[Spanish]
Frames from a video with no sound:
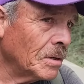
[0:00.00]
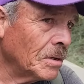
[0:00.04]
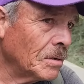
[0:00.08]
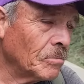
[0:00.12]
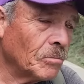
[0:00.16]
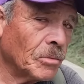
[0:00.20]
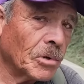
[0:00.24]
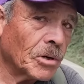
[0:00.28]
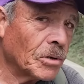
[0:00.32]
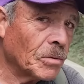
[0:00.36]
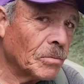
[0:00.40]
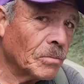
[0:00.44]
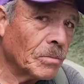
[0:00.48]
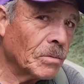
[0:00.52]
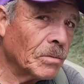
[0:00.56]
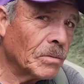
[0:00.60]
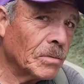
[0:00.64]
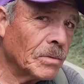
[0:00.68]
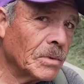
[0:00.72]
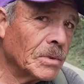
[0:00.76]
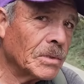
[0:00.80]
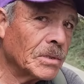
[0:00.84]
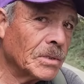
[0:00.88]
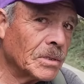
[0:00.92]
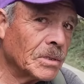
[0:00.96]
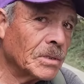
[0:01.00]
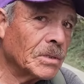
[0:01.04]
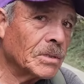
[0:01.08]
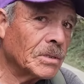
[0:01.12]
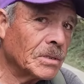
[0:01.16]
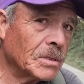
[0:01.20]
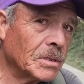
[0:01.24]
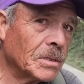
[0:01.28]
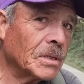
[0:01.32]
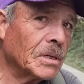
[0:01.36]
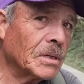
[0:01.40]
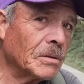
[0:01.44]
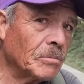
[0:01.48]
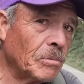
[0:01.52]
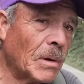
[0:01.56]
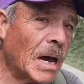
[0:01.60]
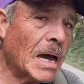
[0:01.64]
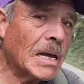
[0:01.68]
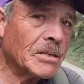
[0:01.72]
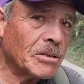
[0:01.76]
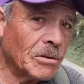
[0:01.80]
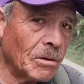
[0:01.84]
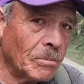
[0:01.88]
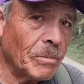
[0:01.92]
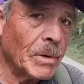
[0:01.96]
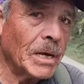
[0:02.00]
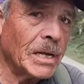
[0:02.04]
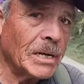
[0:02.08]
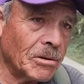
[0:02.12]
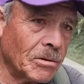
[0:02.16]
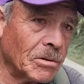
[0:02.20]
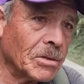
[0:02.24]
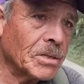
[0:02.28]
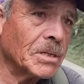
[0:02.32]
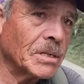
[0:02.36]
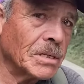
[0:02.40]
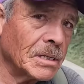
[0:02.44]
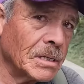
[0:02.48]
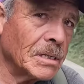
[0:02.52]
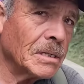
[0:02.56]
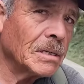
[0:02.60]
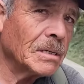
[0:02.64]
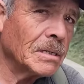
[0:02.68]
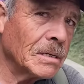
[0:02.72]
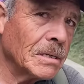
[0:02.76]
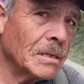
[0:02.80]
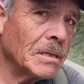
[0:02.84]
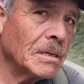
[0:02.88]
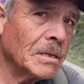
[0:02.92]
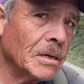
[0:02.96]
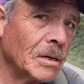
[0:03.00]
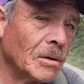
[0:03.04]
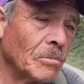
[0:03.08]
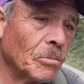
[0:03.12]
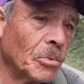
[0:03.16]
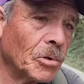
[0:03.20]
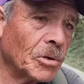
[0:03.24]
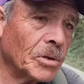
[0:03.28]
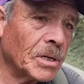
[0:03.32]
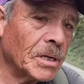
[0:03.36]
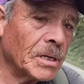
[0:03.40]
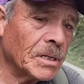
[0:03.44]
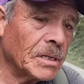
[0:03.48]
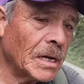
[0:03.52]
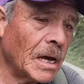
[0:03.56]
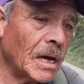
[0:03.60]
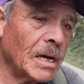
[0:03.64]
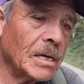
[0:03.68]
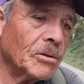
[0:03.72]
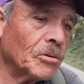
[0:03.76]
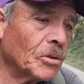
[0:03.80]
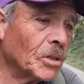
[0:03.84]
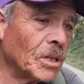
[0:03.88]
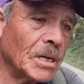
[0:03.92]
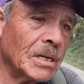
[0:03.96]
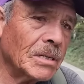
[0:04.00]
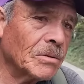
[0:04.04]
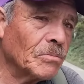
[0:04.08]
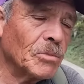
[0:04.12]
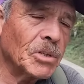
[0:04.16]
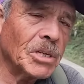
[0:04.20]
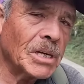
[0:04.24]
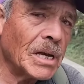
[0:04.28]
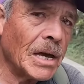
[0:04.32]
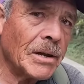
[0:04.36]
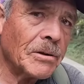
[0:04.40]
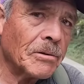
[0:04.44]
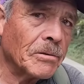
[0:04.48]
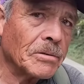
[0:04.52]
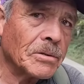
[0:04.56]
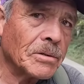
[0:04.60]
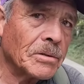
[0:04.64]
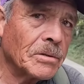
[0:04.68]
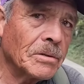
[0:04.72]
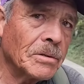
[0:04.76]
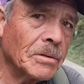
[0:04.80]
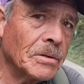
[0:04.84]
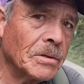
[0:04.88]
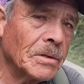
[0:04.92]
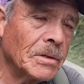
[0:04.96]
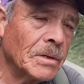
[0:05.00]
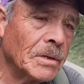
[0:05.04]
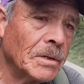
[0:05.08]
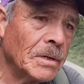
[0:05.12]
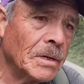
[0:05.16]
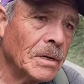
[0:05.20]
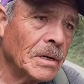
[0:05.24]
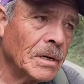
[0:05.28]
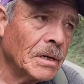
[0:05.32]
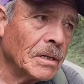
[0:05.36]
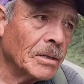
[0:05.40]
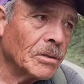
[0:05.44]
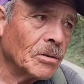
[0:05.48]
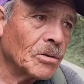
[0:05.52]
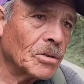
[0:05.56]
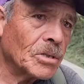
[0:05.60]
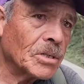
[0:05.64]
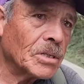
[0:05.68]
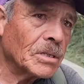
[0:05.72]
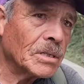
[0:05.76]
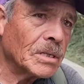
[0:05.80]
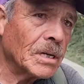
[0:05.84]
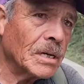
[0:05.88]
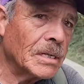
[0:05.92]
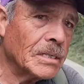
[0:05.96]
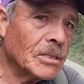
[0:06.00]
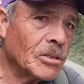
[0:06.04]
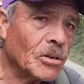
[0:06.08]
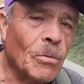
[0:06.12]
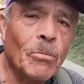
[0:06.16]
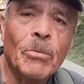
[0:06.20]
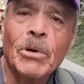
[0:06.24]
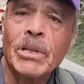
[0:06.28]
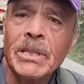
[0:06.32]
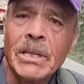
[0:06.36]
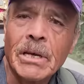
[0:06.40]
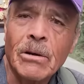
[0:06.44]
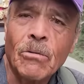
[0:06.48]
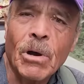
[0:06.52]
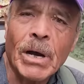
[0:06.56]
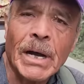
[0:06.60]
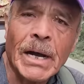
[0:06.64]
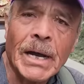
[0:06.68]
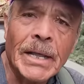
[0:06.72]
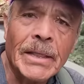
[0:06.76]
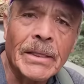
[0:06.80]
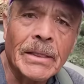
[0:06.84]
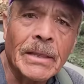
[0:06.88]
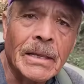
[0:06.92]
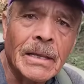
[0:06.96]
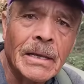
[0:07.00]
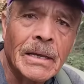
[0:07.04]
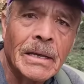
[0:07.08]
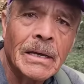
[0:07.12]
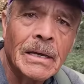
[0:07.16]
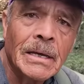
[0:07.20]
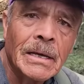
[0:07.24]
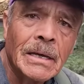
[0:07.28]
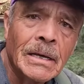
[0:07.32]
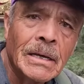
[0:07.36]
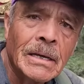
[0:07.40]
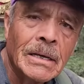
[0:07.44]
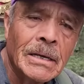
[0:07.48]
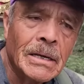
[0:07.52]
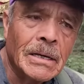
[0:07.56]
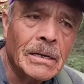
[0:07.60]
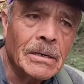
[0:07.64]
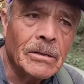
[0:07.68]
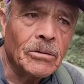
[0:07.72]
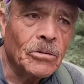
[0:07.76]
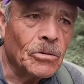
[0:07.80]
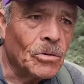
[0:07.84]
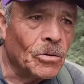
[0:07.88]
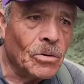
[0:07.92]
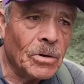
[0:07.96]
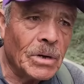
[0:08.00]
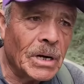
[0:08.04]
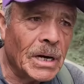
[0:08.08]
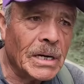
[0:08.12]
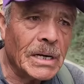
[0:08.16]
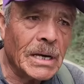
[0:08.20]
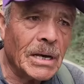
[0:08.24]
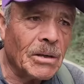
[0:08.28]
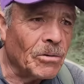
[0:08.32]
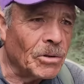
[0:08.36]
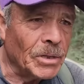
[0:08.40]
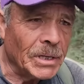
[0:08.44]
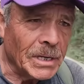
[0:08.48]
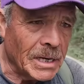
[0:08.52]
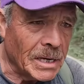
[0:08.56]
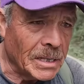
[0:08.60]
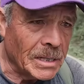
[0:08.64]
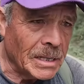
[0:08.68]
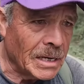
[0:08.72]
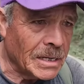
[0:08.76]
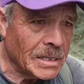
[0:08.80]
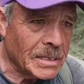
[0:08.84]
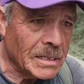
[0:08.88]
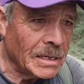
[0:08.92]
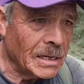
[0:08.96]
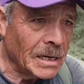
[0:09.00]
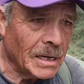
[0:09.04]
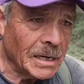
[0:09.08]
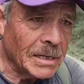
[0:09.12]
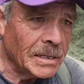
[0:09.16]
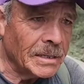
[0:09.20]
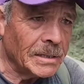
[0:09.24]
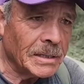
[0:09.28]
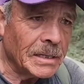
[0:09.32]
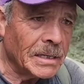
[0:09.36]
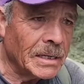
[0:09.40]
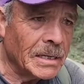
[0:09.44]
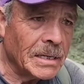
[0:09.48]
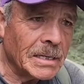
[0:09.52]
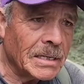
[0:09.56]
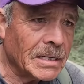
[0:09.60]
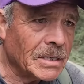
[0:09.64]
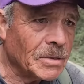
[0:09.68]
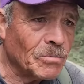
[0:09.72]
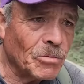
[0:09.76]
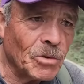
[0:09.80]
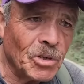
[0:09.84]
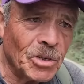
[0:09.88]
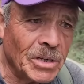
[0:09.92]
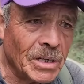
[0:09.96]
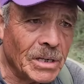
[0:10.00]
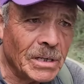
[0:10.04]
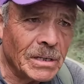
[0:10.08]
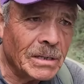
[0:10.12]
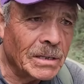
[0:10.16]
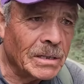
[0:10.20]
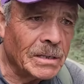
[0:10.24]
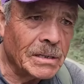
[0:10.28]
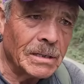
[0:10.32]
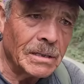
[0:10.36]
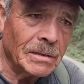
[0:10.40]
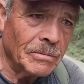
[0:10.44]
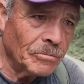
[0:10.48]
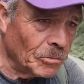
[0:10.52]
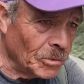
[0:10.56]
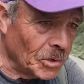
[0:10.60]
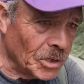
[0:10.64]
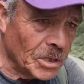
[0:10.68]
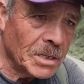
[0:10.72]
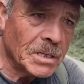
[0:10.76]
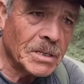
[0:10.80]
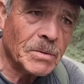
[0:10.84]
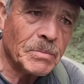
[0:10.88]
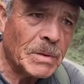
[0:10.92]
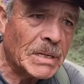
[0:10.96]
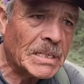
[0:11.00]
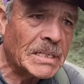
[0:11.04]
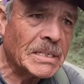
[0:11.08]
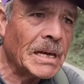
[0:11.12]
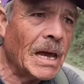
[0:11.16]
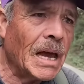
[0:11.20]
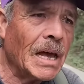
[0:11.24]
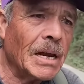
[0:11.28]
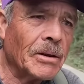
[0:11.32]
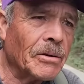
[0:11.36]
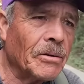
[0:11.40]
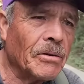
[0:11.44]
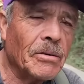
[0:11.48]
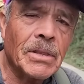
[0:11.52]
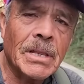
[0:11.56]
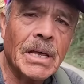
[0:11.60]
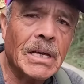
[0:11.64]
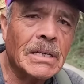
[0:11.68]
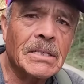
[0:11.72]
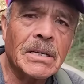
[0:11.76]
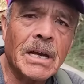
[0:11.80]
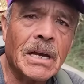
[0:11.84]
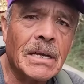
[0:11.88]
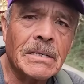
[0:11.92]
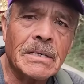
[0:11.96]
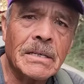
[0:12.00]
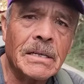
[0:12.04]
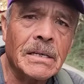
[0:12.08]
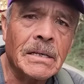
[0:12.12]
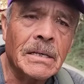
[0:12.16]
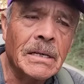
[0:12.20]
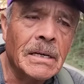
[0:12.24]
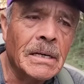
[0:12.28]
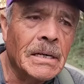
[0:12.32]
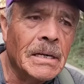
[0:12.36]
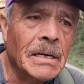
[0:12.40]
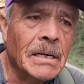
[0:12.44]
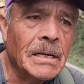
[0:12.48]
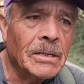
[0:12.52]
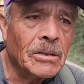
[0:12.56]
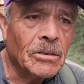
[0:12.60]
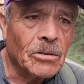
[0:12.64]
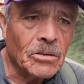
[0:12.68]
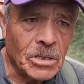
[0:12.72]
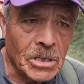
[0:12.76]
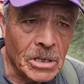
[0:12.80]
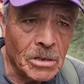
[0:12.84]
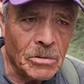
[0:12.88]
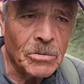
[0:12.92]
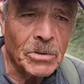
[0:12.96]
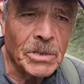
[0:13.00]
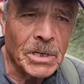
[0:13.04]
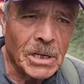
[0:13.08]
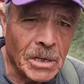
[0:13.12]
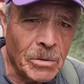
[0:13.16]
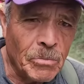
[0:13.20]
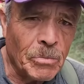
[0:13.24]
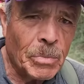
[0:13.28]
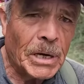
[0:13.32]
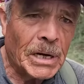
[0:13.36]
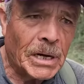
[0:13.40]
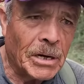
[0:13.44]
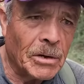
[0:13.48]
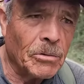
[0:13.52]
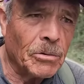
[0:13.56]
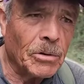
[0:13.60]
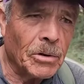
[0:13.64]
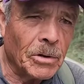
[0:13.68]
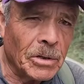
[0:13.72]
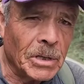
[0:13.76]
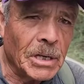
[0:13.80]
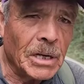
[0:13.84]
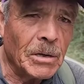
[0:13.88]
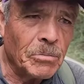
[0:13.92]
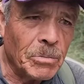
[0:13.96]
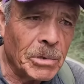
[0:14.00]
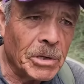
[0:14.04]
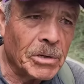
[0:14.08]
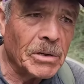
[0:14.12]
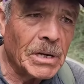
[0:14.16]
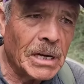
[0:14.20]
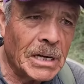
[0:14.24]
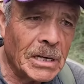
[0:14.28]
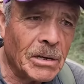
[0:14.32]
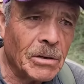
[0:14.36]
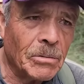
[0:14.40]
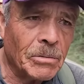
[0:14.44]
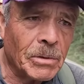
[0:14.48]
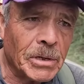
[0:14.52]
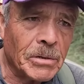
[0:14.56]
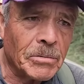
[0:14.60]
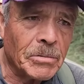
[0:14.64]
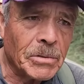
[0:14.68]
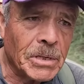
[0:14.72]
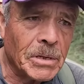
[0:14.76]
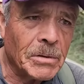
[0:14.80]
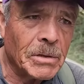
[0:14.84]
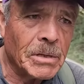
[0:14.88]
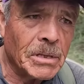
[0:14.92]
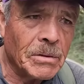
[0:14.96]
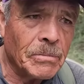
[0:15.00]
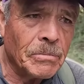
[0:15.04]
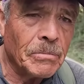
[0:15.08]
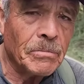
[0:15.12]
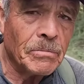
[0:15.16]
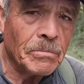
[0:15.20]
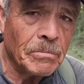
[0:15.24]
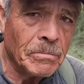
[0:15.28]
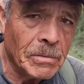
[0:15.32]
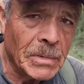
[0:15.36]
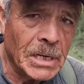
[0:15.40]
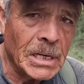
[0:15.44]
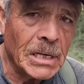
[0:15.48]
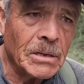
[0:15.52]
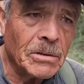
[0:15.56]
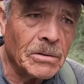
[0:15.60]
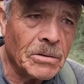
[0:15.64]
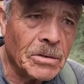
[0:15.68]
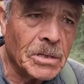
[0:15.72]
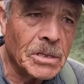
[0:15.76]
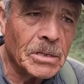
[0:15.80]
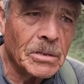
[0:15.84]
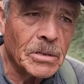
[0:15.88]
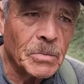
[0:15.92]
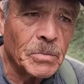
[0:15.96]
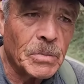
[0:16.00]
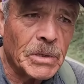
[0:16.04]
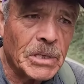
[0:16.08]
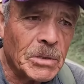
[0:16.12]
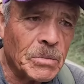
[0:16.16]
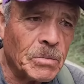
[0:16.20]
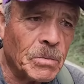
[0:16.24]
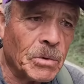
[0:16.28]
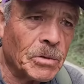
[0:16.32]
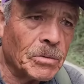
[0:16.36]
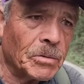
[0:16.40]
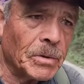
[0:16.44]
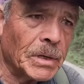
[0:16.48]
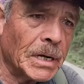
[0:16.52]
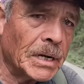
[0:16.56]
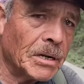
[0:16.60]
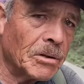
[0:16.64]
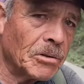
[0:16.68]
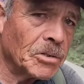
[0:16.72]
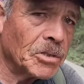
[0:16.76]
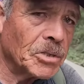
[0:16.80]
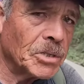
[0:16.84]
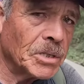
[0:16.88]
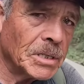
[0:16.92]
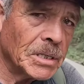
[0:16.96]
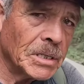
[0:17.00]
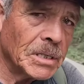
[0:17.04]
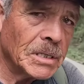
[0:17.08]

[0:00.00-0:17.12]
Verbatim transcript: Son los gastos que aproximadamente. Más o menos, porque ya hay hoteles muy caros. Entonces, es como en Tehuacán. No hay a dónde quedarse, la gente es muy muy especial, no da chance. Entonces tiene usted que pagar un hotel, pero ya le cobran a usted 1.200 pesos por una noche.